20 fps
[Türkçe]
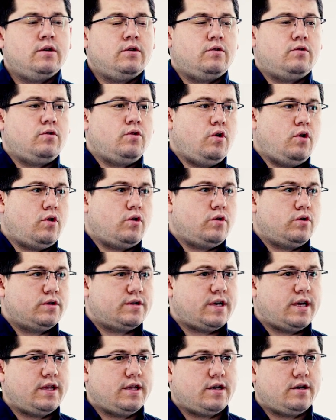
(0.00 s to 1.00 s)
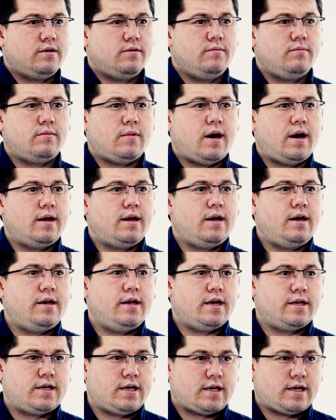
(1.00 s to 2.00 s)
Yok, sanırım ayrılar
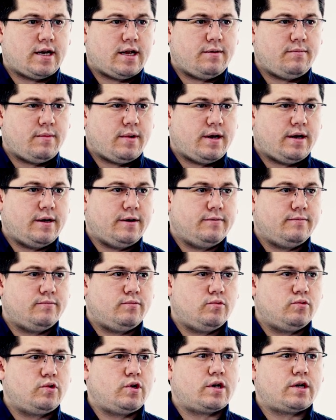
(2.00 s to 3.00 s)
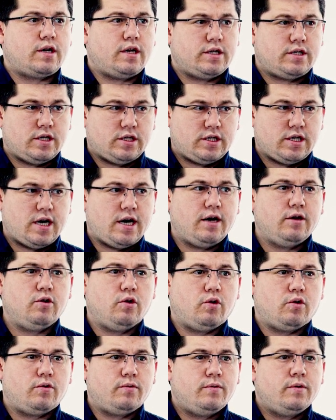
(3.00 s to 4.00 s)
yasaklanmalı. Uzaklaşacağı
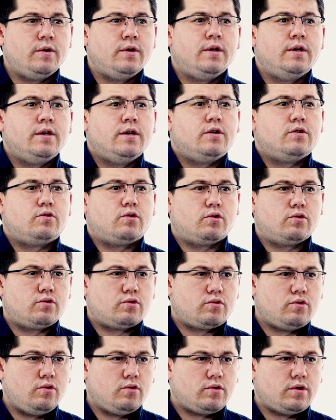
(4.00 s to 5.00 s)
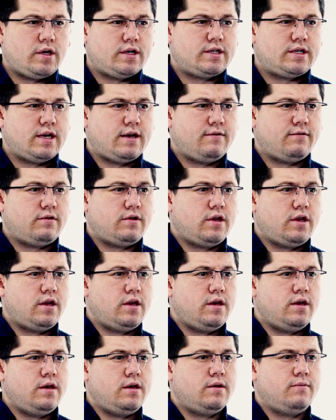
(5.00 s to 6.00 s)
yok. Çocuklukla
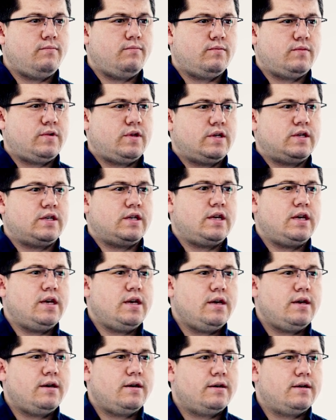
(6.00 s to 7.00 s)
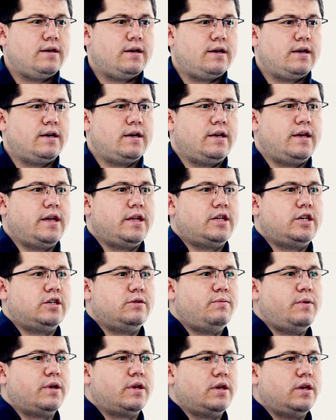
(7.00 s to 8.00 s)
sevdiğim dizi e,
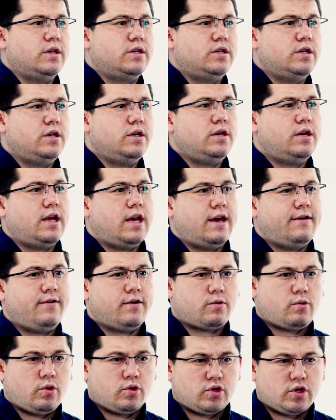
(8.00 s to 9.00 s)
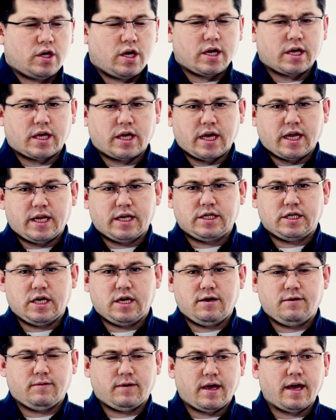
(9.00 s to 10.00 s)
yetişmek için eve koşarak
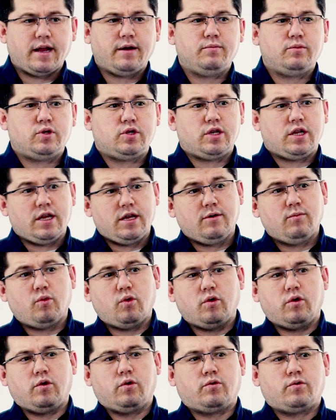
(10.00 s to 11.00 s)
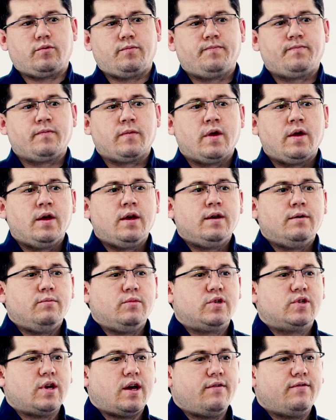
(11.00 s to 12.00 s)
geleceğim, gelmişliğim olur.
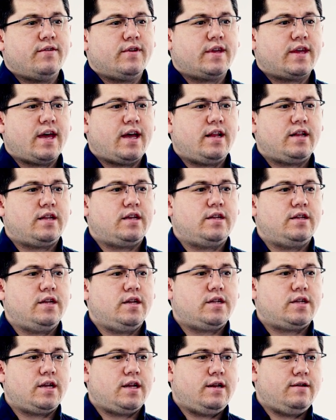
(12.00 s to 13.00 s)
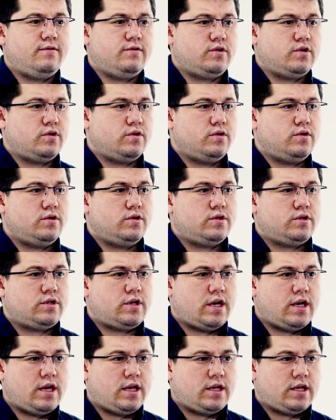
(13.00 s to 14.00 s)
Misafir geldiğinde televizyonu
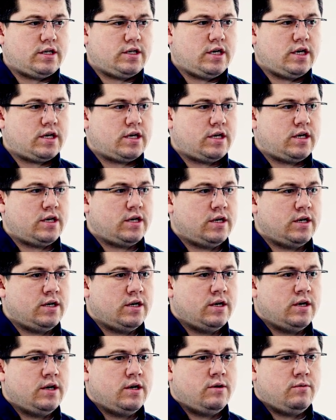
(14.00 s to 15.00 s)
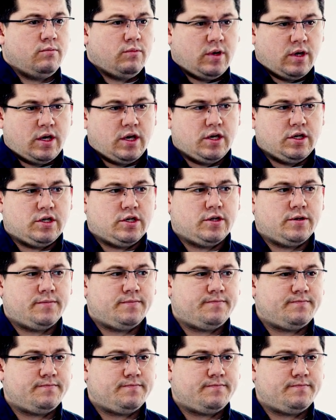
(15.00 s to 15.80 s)
seyredecek mi hiç?